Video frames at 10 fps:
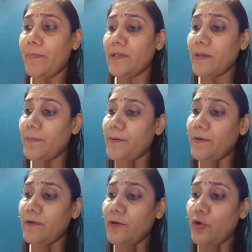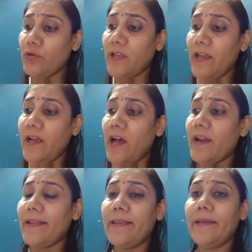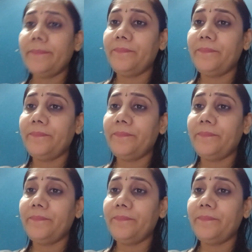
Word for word: बस अब डोसा ही खा रही थी